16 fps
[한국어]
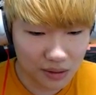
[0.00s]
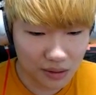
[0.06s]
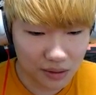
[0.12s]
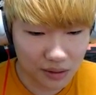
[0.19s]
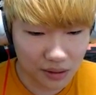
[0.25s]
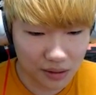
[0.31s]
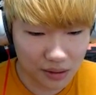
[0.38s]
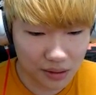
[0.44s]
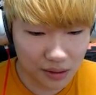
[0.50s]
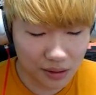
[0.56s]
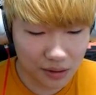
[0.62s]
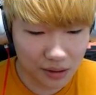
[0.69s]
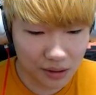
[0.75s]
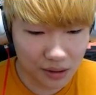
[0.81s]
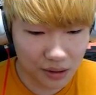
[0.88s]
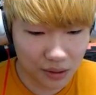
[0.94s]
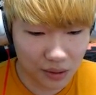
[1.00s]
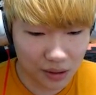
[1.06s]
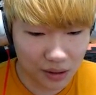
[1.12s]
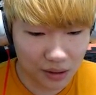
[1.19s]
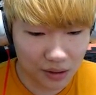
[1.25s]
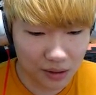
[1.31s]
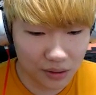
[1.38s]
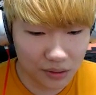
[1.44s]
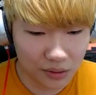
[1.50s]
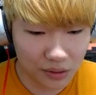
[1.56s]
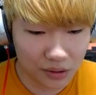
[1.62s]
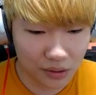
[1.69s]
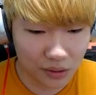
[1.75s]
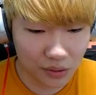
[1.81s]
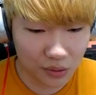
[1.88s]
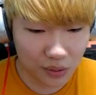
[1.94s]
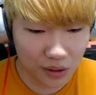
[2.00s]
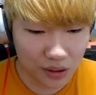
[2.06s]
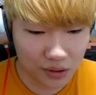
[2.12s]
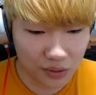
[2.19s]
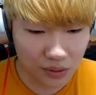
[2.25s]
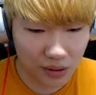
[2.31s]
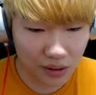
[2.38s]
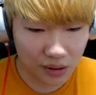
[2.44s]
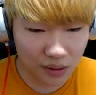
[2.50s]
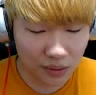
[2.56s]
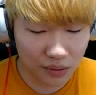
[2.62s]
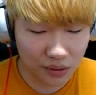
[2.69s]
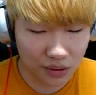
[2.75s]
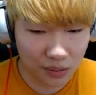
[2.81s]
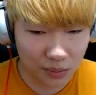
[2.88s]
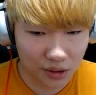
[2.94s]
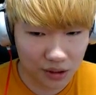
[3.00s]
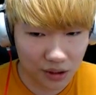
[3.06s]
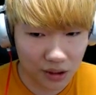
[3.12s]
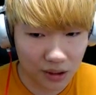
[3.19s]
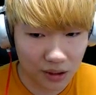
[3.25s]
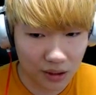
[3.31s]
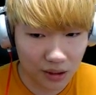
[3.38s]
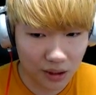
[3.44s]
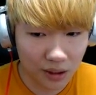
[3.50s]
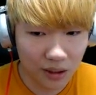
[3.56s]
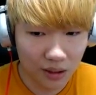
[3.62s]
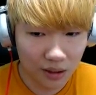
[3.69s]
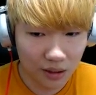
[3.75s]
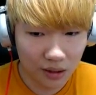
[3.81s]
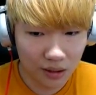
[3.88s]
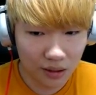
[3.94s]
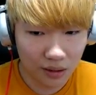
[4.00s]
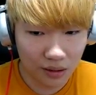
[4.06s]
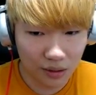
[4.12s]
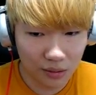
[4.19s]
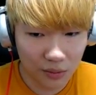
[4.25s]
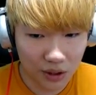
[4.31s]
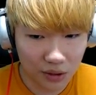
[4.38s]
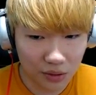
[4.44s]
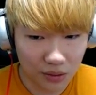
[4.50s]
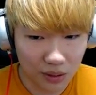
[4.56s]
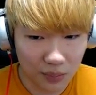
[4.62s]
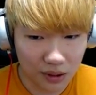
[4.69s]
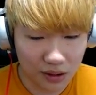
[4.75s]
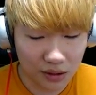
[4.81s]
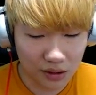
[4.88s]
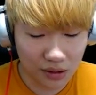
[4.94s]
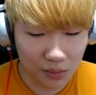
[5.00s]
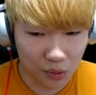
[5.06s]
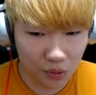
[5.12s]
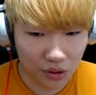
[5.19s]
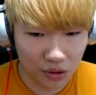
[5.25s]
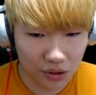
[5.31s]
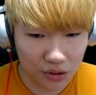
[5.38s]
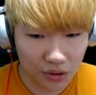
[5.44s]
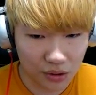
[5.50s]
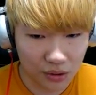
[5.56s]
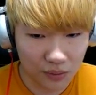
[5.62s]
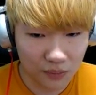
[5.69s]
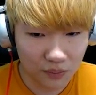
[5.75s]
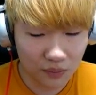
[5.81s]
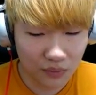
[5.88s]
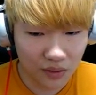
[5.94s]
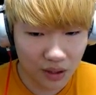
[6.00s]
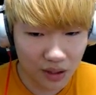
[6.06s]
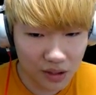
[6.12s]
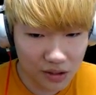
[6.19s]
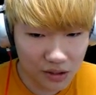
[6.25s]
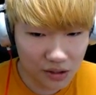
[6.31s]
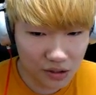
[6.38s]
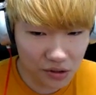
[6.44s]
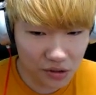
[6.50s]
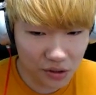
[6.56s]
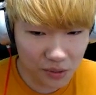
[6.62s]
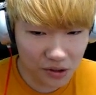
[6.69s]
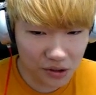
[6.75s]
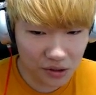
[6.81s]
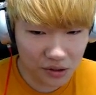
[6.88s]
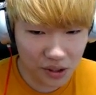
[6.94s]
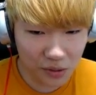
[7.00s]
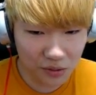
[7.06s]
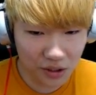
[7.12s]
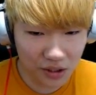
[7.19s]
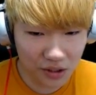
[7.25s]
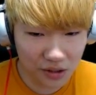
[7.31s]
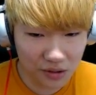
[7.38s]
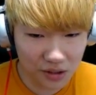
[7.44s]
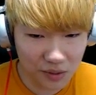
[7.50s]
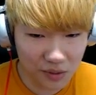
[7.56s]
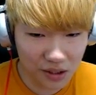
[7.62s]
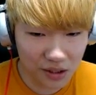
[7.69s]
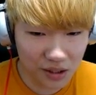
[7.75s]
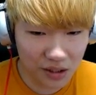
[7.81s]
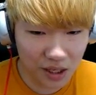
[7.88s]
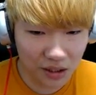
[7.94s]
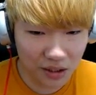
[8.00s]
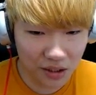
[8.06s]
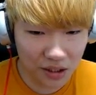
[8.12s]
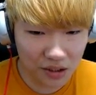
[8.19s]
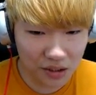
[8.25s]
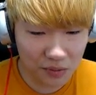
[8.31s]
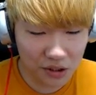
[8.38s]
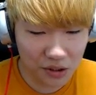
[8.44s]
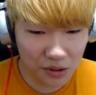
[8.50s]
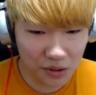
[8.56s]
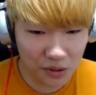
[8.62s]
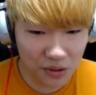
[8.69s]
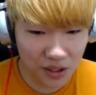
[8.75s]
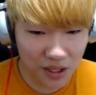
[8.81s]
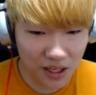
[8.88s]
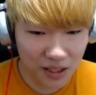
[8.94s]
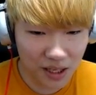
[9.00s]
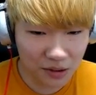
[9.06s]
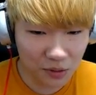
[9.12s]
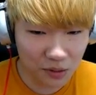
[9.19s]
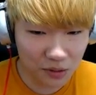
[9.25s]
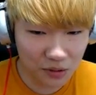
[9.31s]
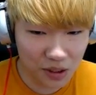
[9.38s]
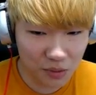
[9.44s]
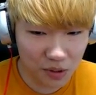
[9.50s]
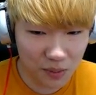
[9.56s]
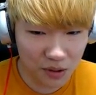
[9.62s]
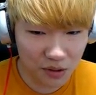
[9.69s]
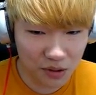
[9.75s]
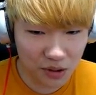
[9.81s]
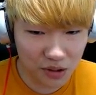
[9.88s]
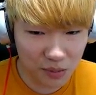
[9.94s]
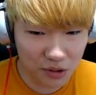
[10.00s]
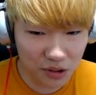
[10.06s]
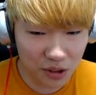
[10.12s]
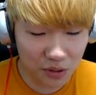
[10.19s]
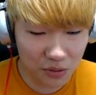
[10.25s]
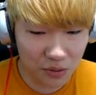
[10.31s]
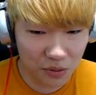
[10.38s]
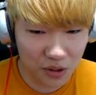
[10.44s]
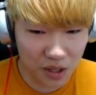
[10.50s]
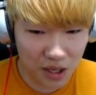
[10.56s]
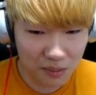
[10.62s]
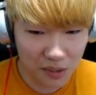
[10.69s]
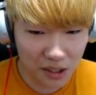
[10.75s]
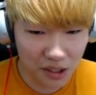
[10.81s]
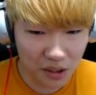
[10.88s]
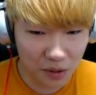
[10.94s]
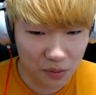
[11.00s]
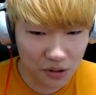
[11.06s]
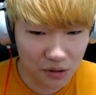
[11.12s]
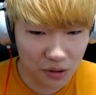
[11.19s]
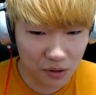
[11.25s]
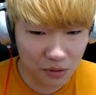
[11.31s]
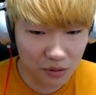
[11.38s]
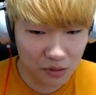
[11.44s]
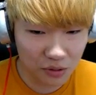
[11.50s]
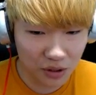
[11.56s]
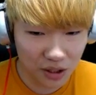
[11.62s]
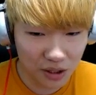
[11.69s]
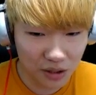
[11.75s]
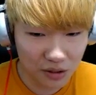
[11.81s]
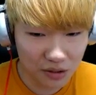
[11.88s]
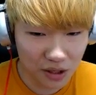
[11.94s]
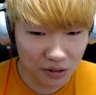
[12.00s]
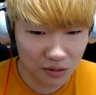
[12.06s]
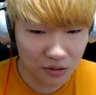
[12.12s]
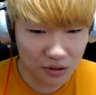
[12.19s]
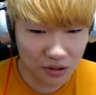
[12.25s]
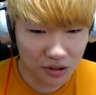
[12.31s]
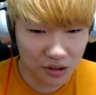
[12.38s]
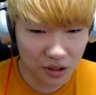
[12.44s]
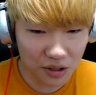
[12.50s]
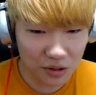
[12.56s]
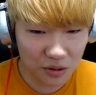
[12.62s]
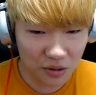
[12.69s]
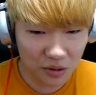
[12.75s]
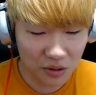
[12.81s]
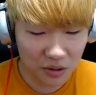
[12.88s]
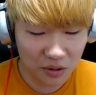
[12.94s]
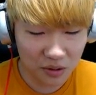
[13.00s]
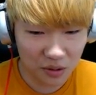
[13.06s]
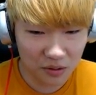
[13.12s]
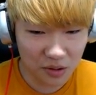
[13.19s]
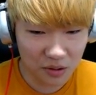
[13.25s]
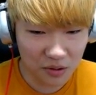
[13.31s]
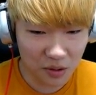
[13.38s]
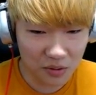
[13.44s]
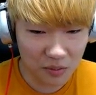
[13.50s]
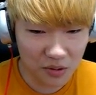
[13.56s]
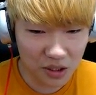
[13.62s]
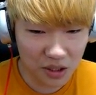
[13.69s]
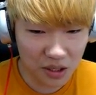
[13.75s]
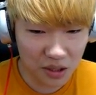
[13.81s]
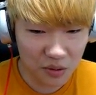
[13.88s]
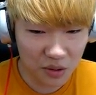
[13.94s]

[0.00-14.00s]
내 생각에는 일이 더 악하게 되전에 더 좋아져야 할 건데 말이야. 얼마나 더 나빠질지 모르겠어. 신여름에서 사용된 침착하게 안에 계십시오. 가정용 생물 방어 시스템을 켜고 만약 없을 경우 그냥 뒤지세요. 어쩔 수 없습니다.